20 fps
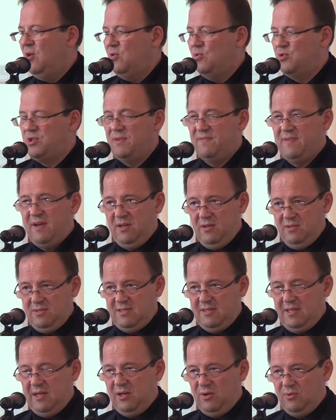
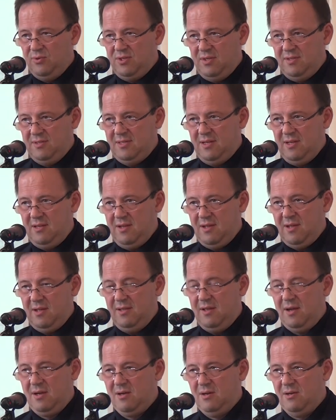używając tego urządzenia
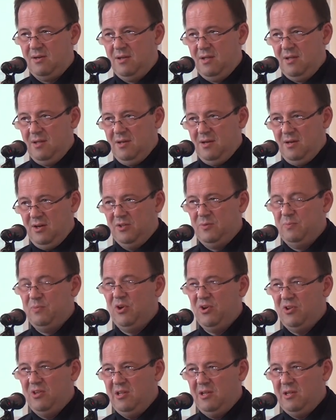jako
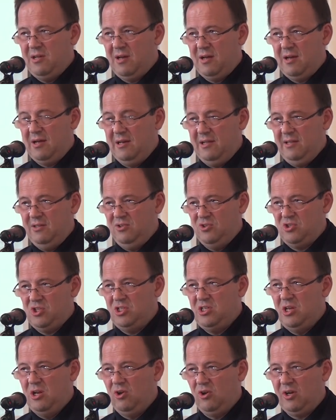odbiornika, ale
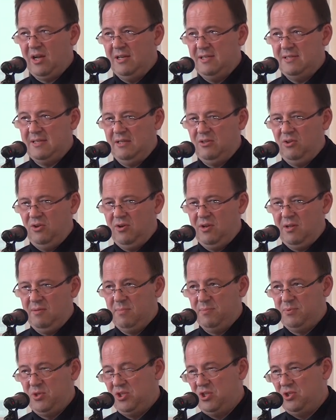jednocześnie lokalizatora,
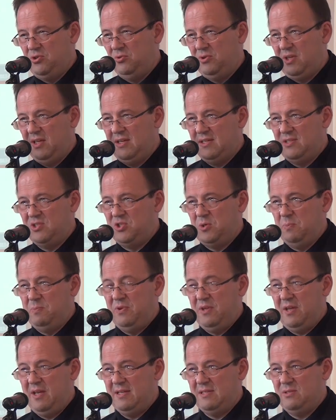bo przecież tutaj jest
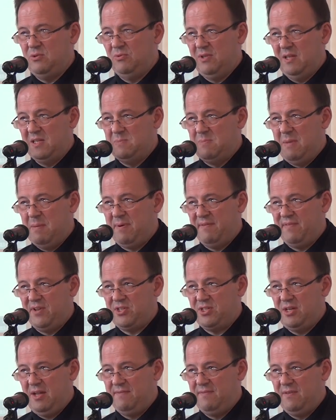GPS, tutaj jest mapa
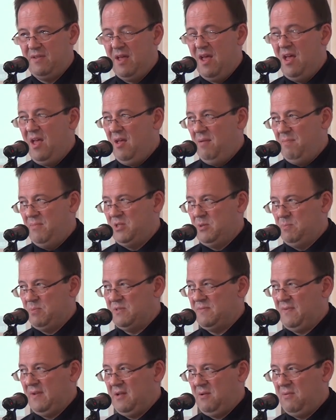Warszawy, będzie
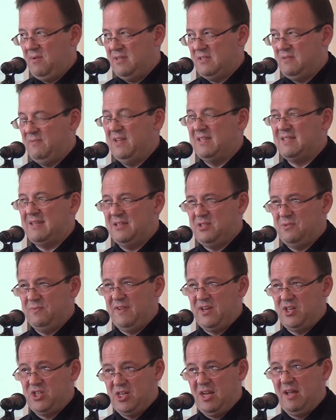pozwalała zwiedzać
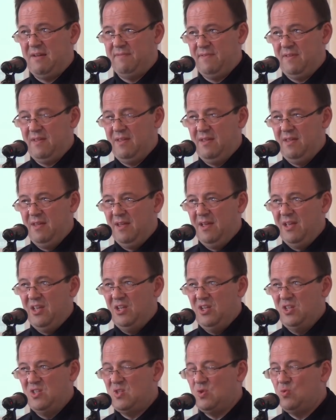Warszawę
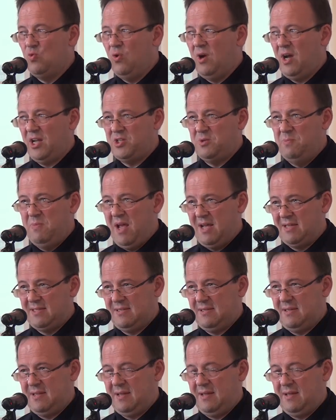i słuchać
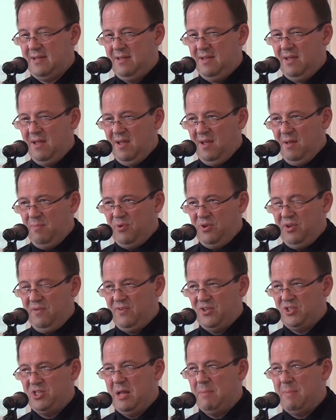miasta,
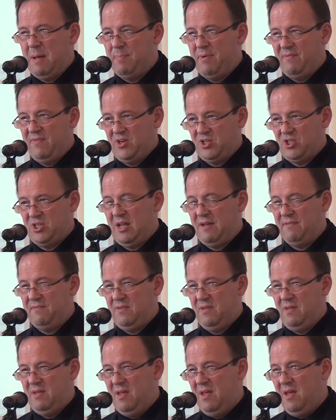ponieważ na mapę
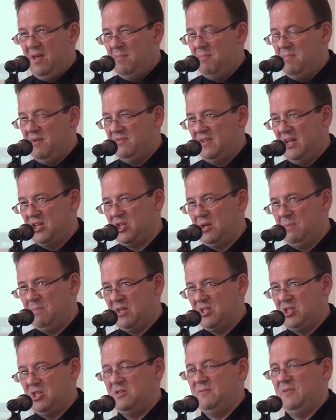Warszawy my w naszej
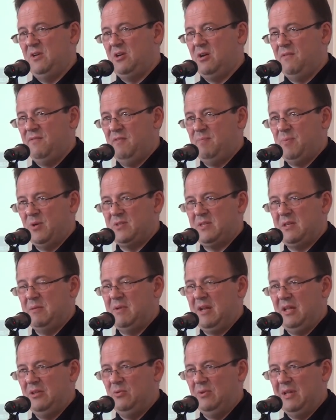bazie dźwiękowej w
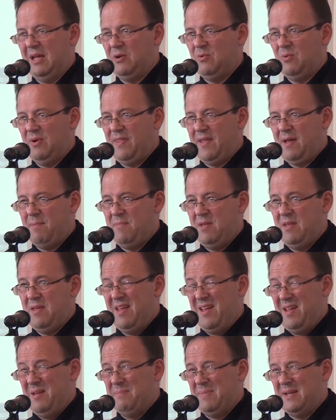Polskim Radiu nakładamy
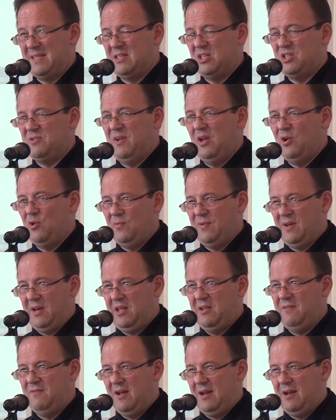bazy dźwięków
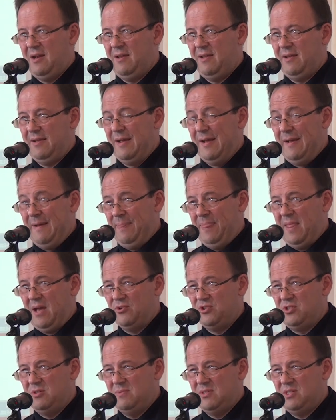archiwalnych. Na
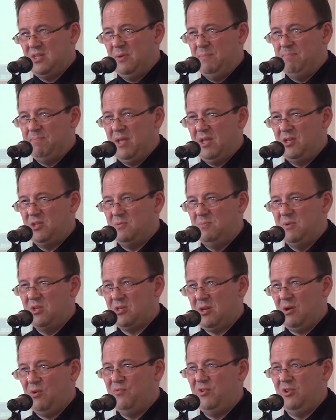Chocimskiej 5
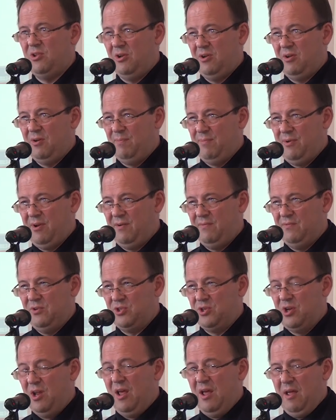mieszkał Witold
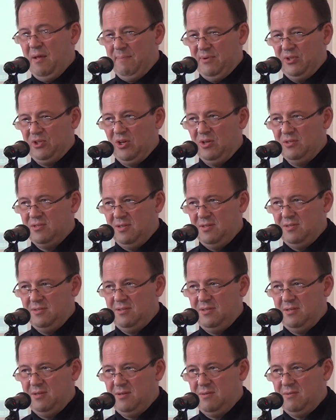Gombrowicz.
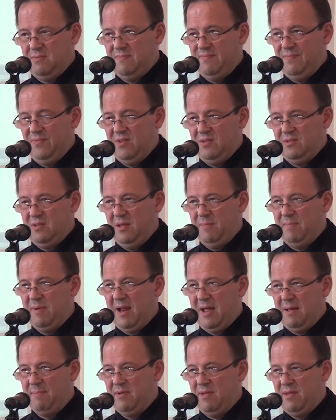Podchodząc do tej
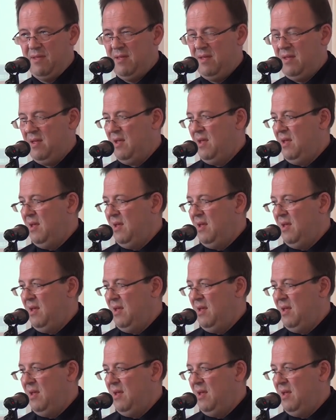bramy